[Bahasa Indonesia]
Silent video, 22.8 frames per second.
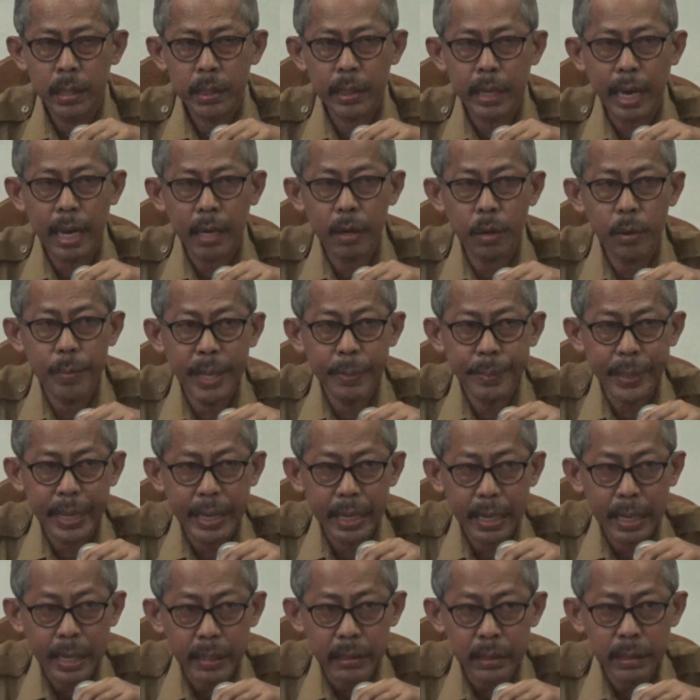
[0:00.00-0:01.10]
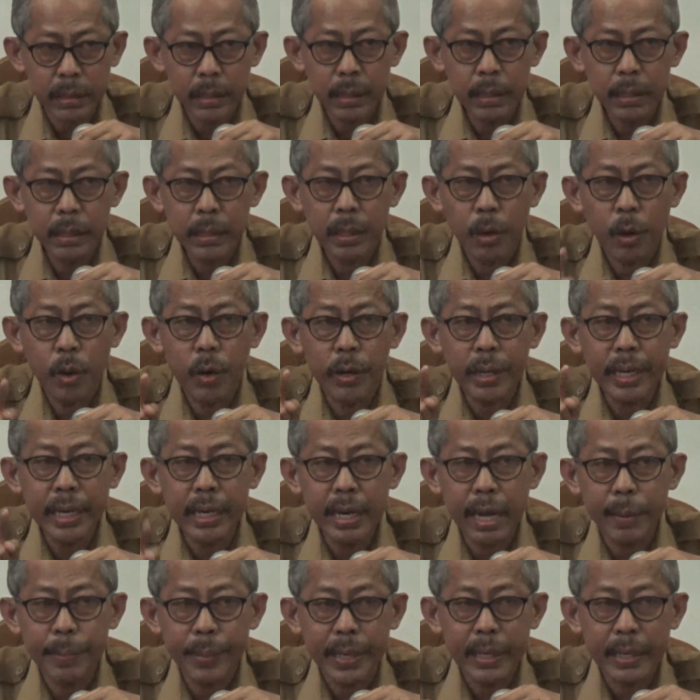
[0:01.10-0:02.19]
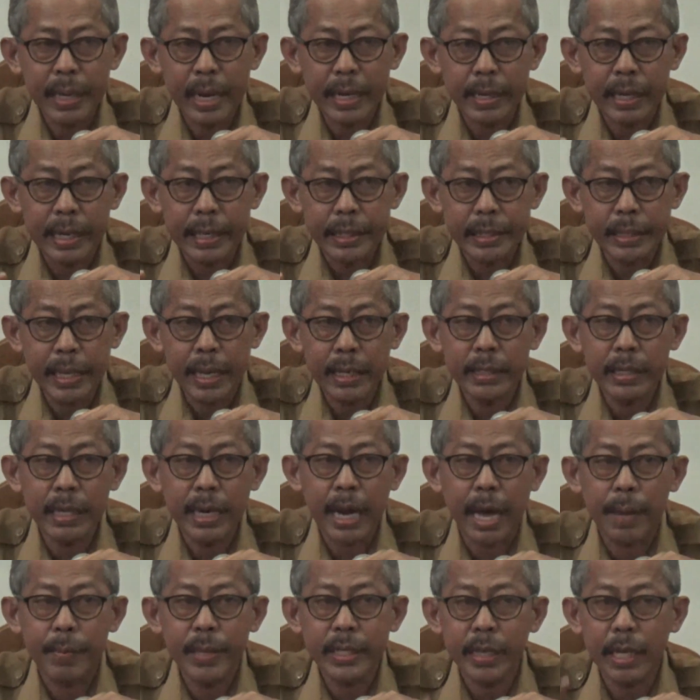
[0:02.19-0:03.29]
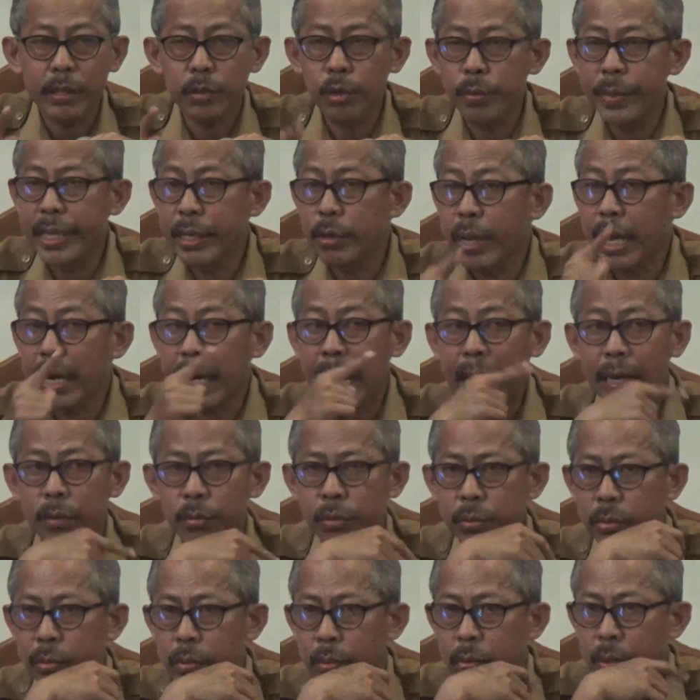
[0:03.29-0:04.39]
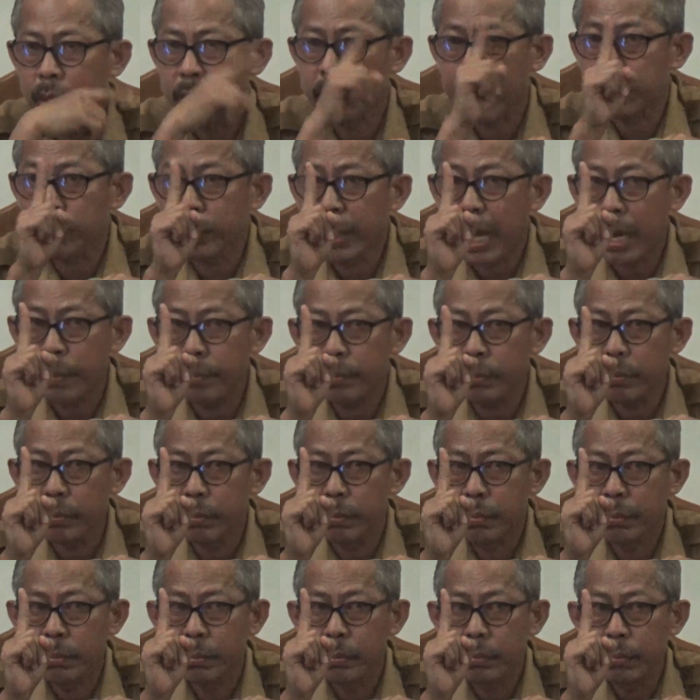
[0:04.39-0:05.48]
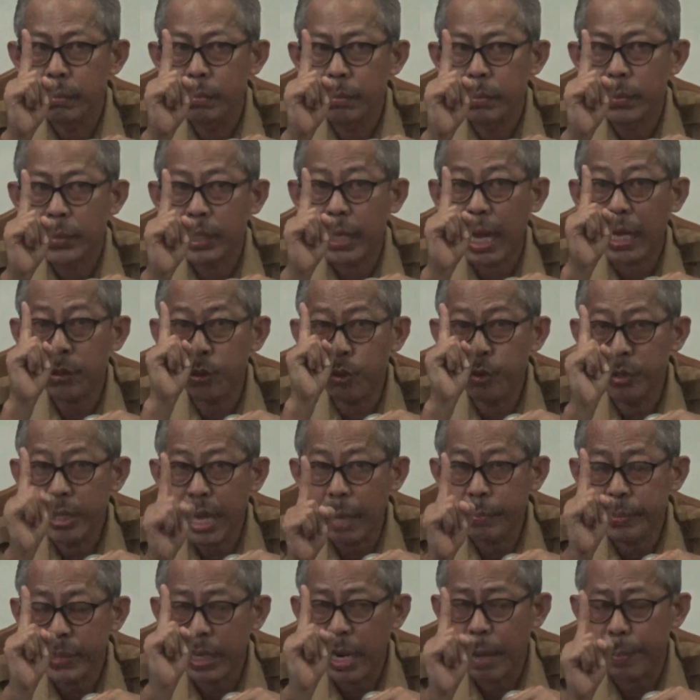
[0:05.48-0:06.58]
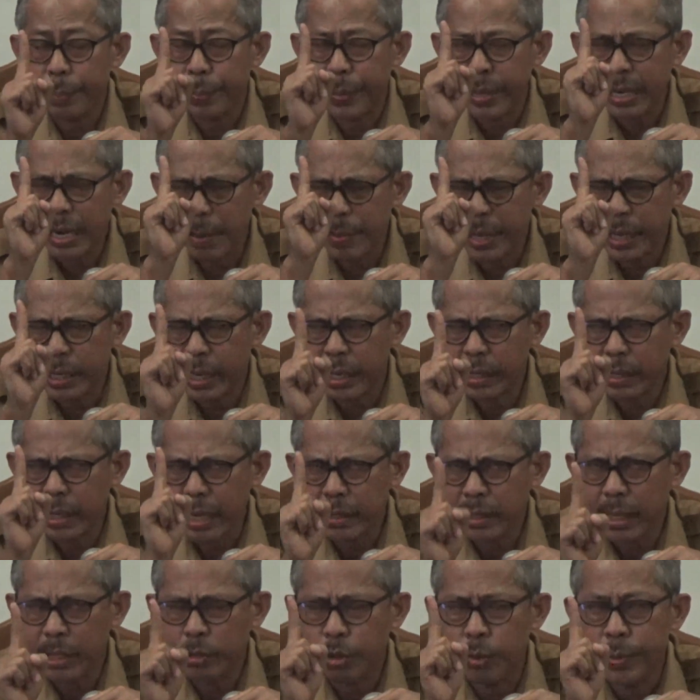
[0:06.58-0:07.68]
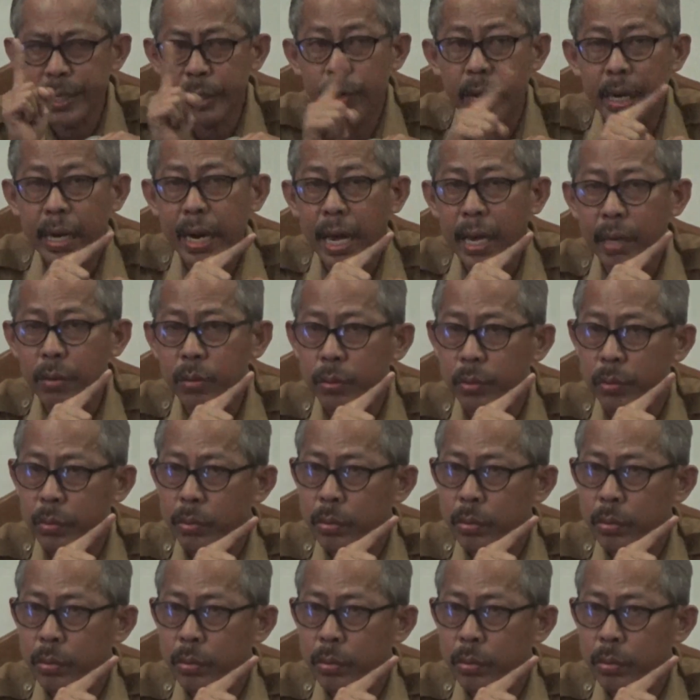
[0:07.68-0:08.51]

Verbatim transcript: Kalau BPS, orang tidak pernah kerja selama satu minggu yang lalu, satu jam. Satu jam tidak pernah bekerja satu minggu yang lalu.